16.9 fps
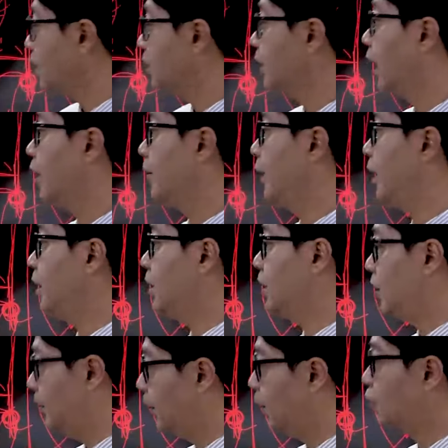그 다음에
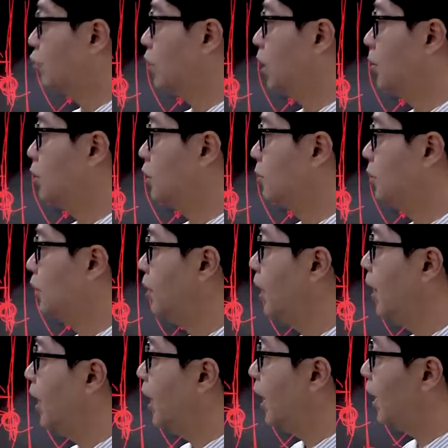2번으로 가보시면
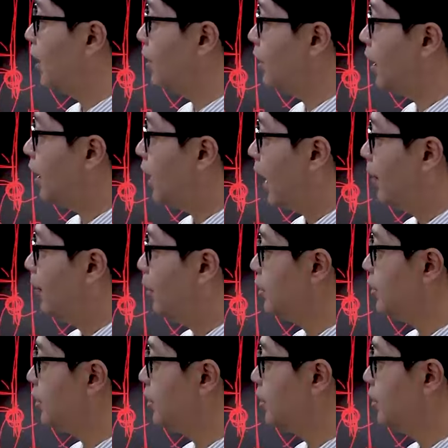행위의
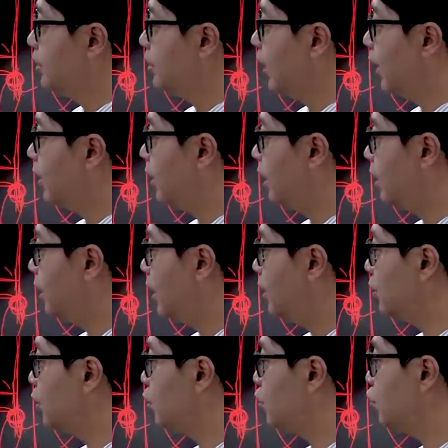가벌성은 행위에 대한
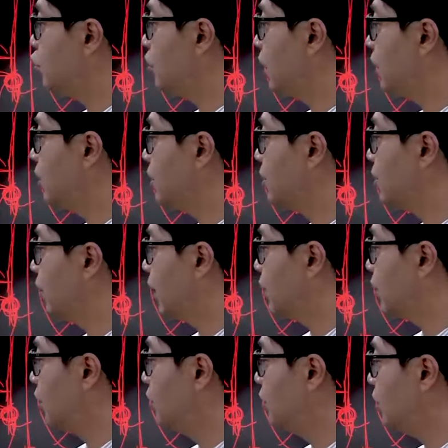소추 가능성의
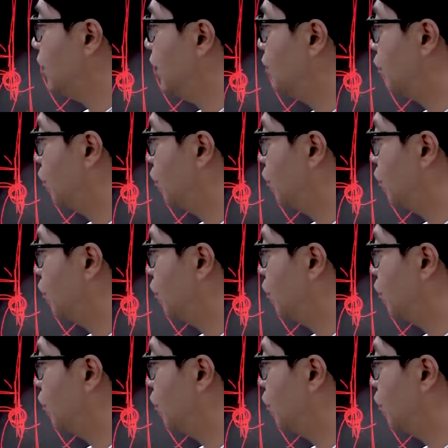전제